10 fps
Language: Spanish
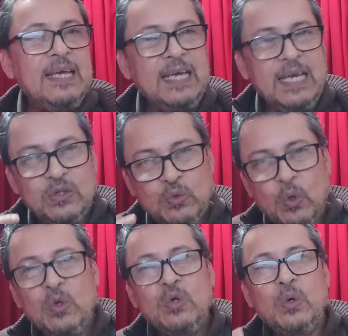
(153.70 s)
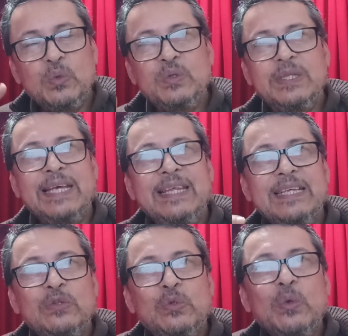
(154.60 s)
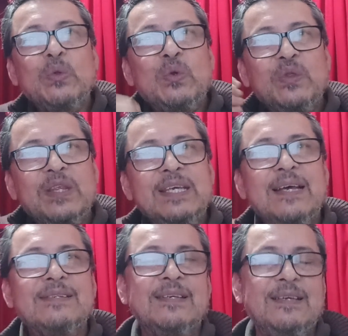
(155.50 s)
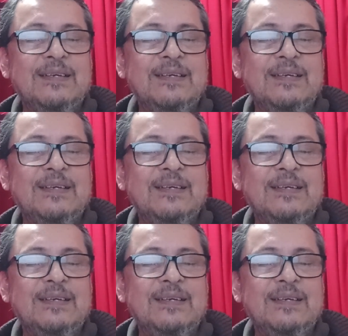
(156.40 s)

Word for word: estoy con ustedes todos los días